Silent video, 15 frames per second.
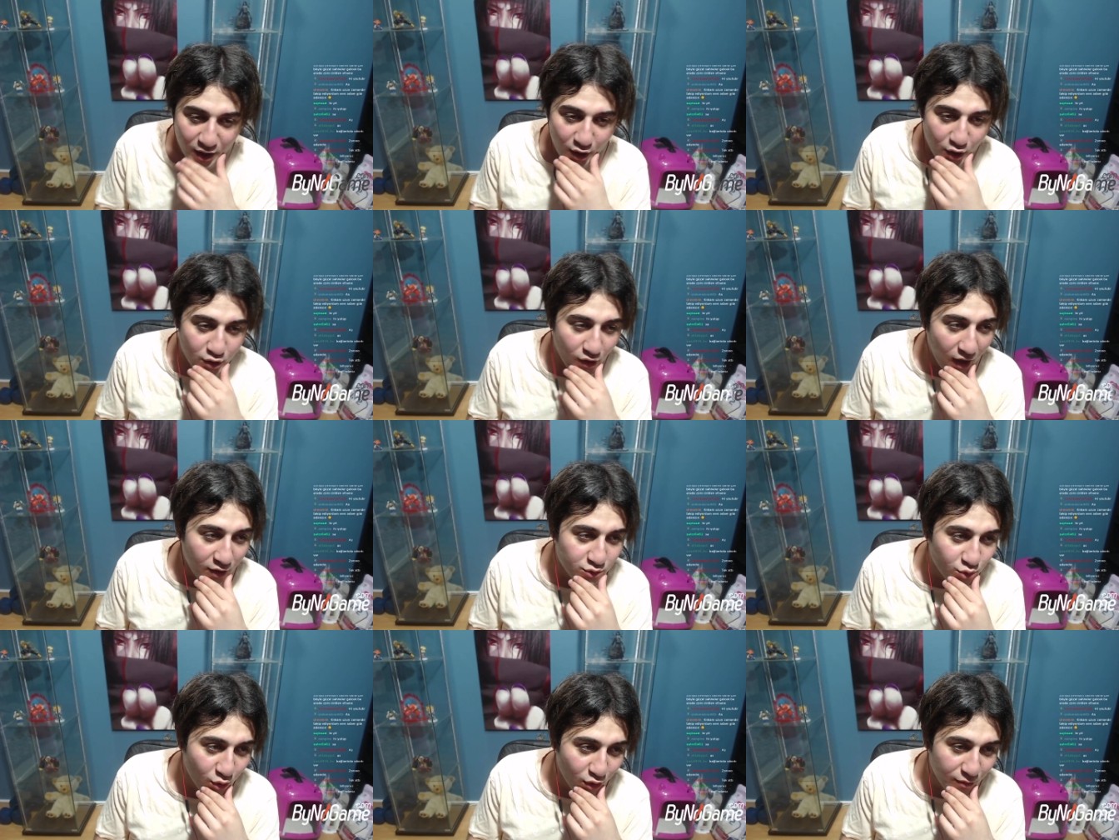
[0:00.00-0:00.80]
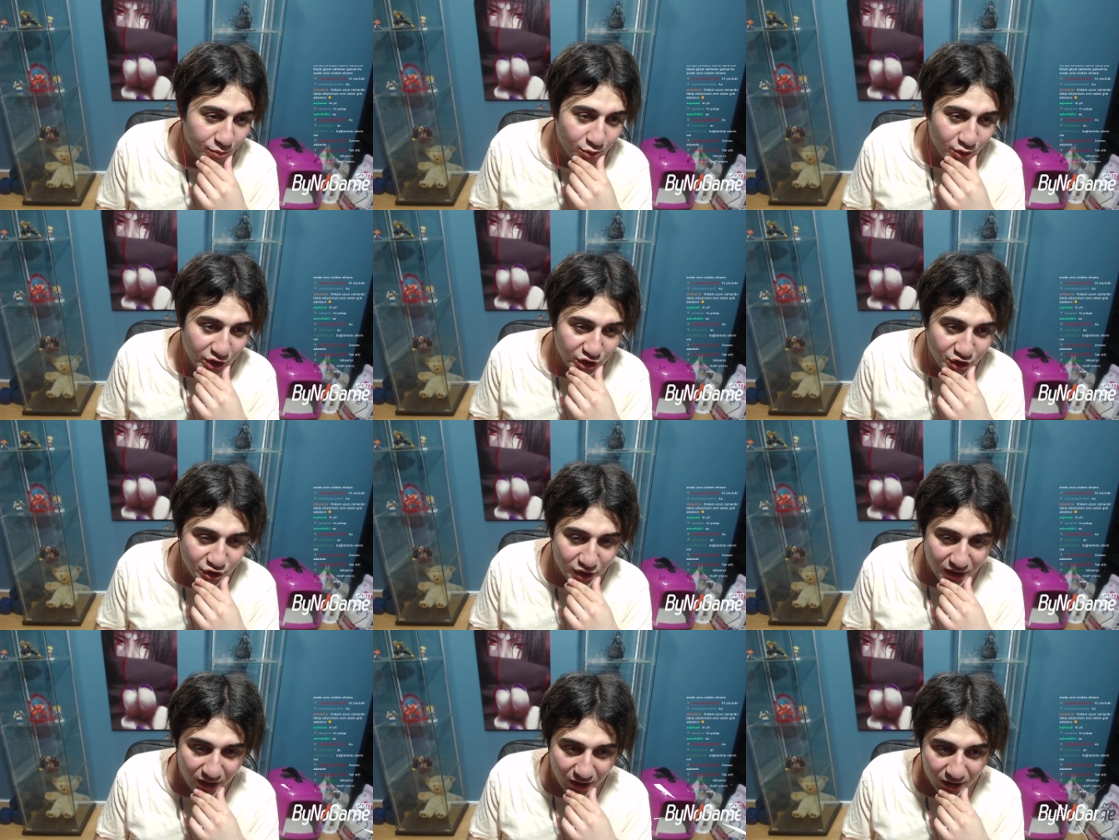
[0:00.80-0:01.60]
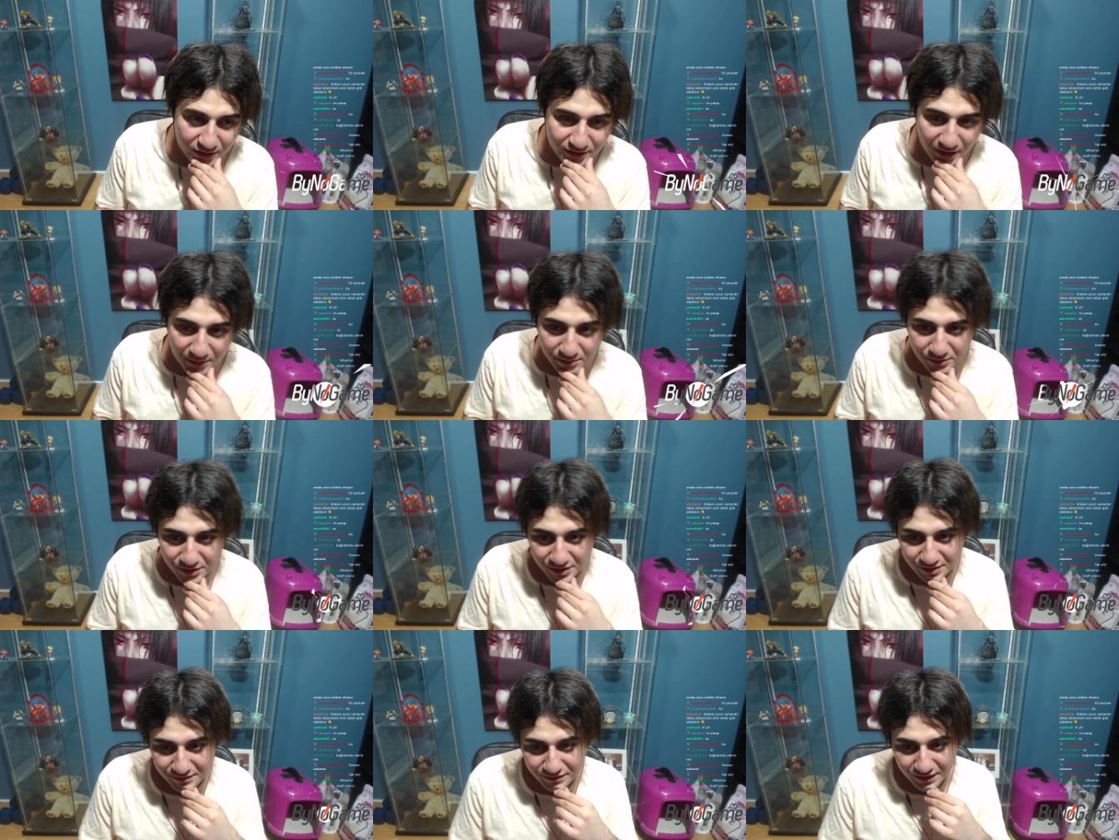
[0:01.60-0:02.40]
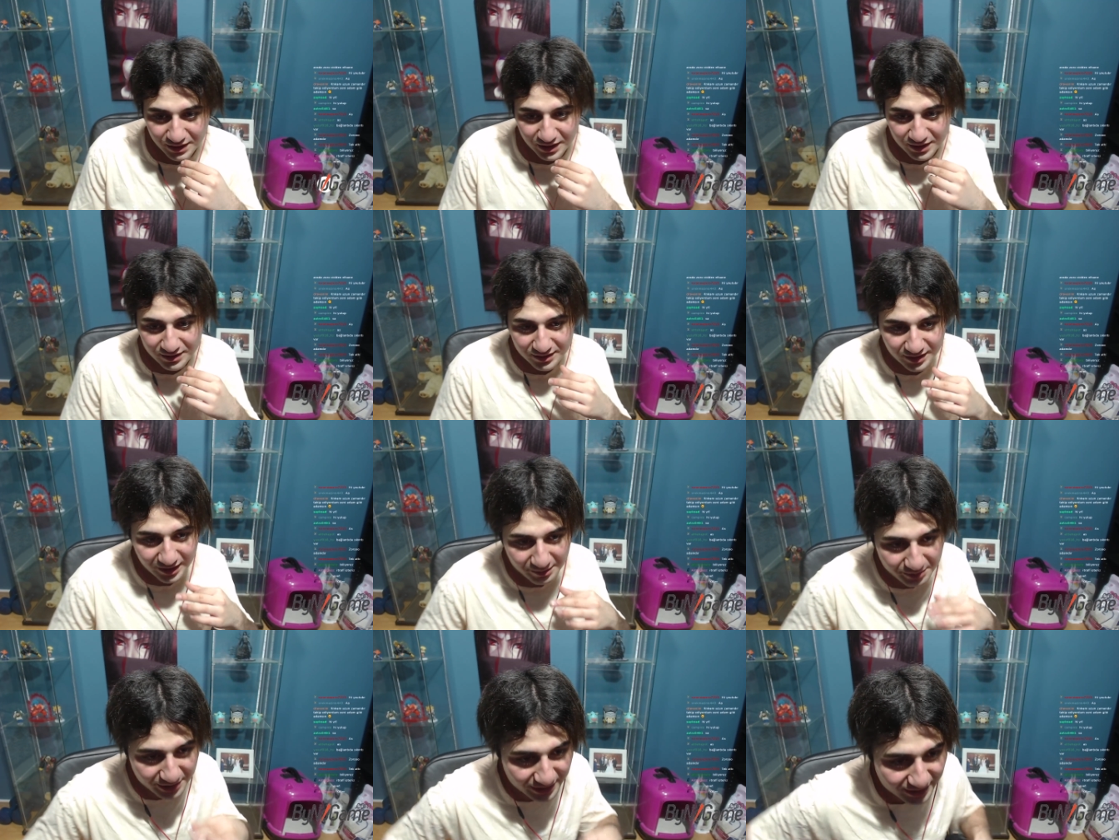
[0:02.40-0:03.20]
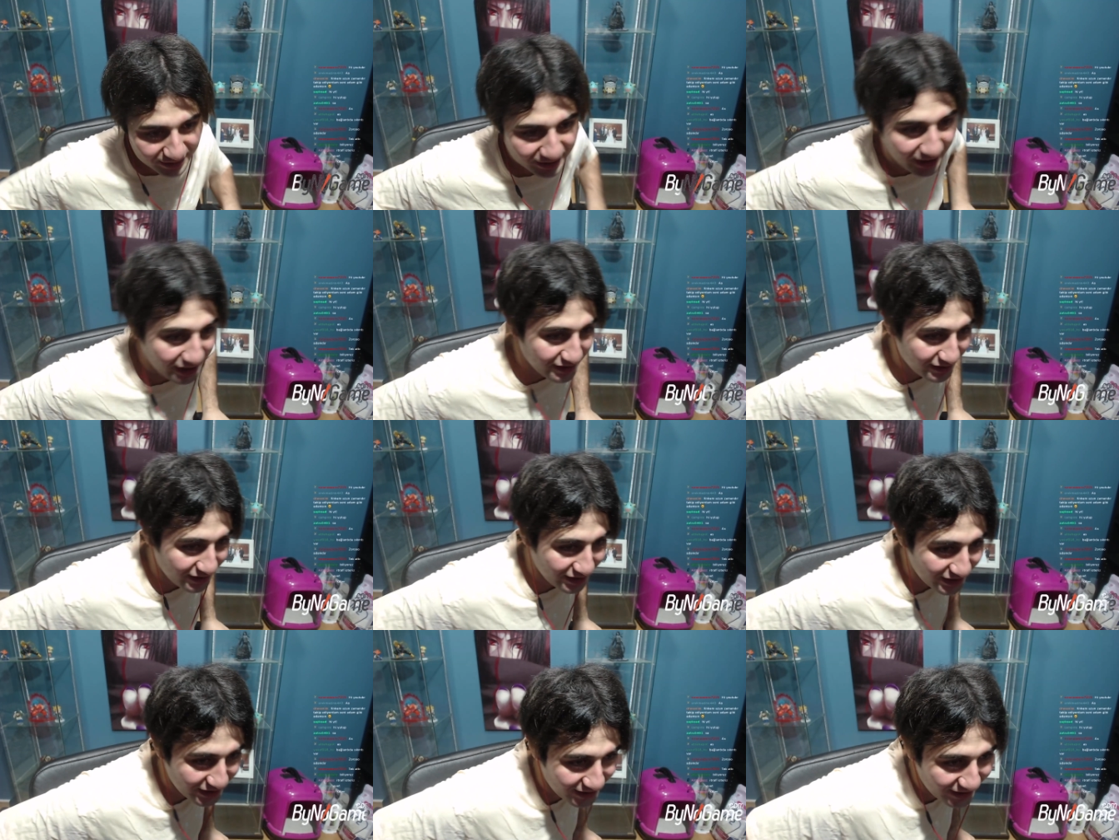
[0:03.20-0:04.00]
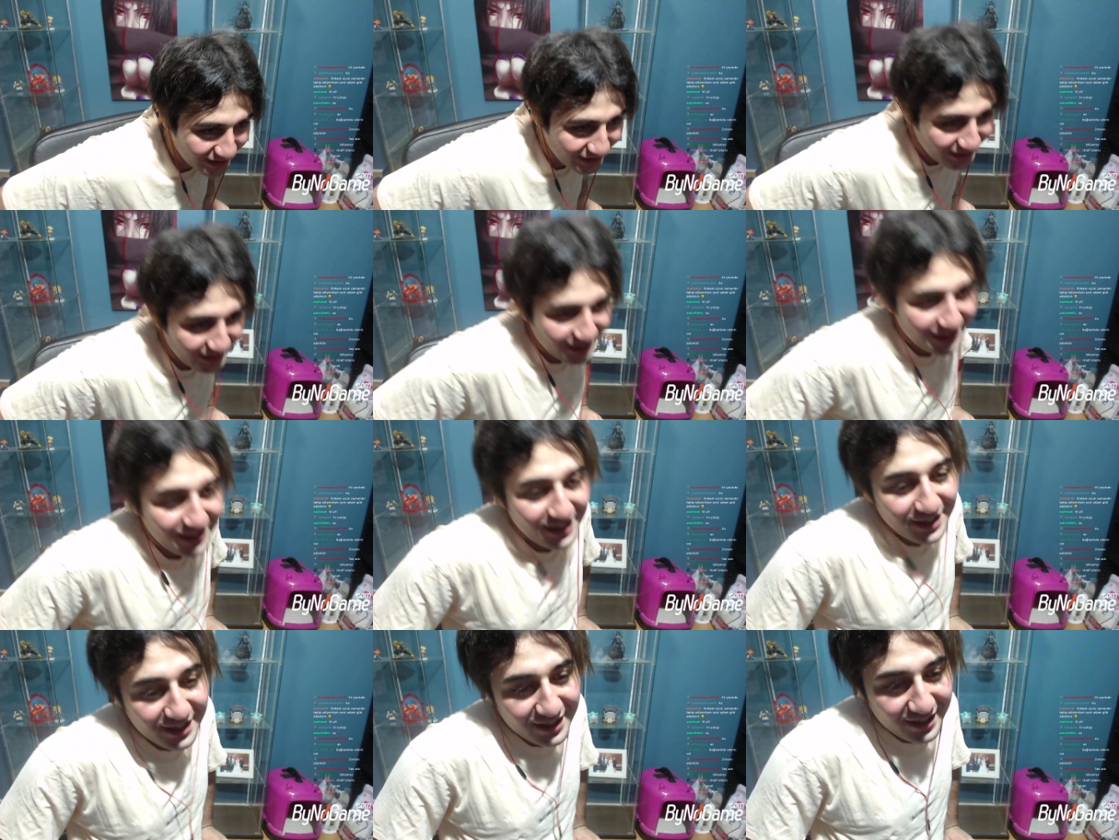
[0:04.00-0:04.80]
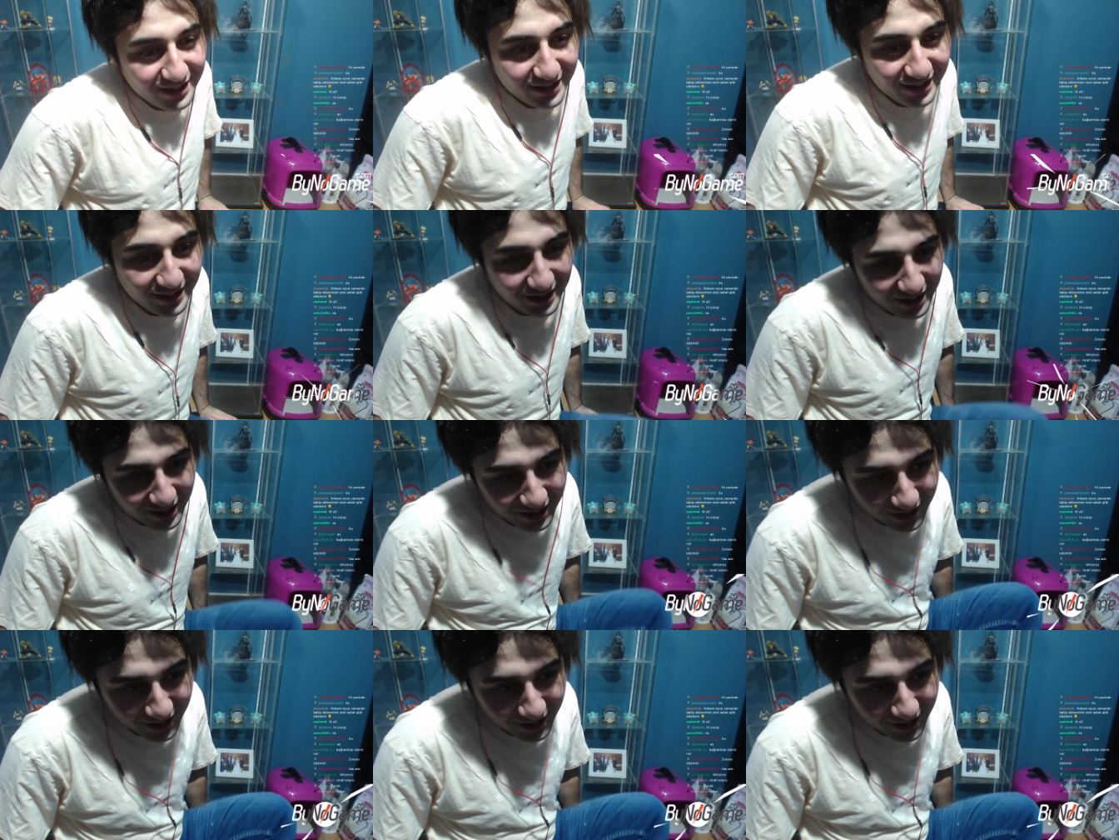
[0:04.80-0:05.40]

Ya Zoro bunu yaşayacak adam mıydı falan diyebilir. Karşısındaki e,